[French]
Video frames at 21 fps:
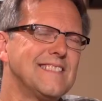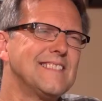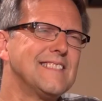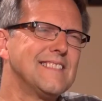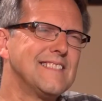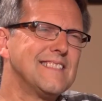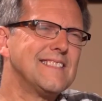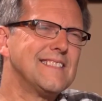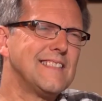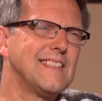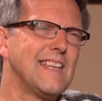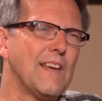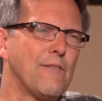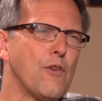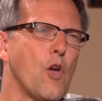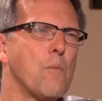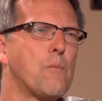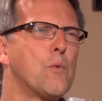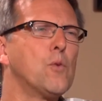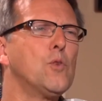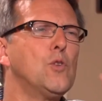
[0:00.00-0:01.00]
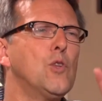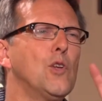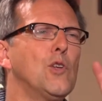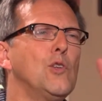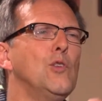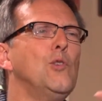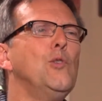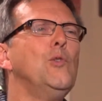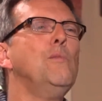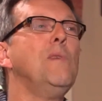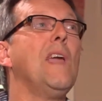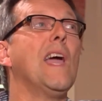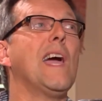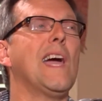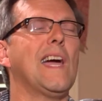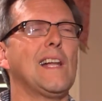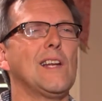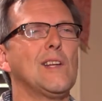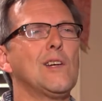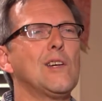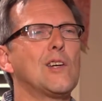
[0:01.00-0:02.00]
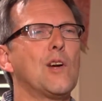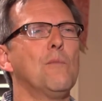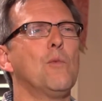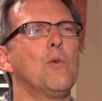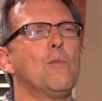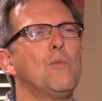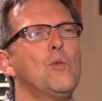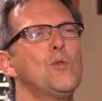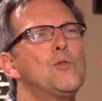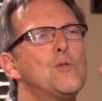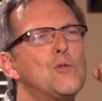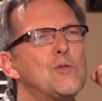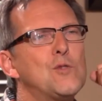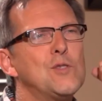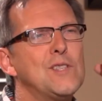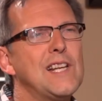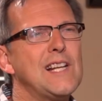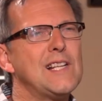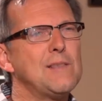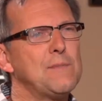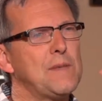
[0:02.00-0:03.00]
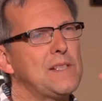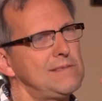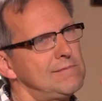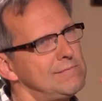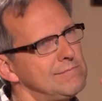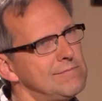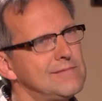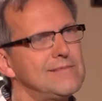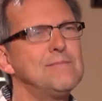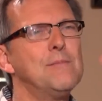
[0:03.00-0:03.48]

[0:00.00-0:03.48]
chose. Il y avait un peu de lumière, là, comme au bout du tunnel, mais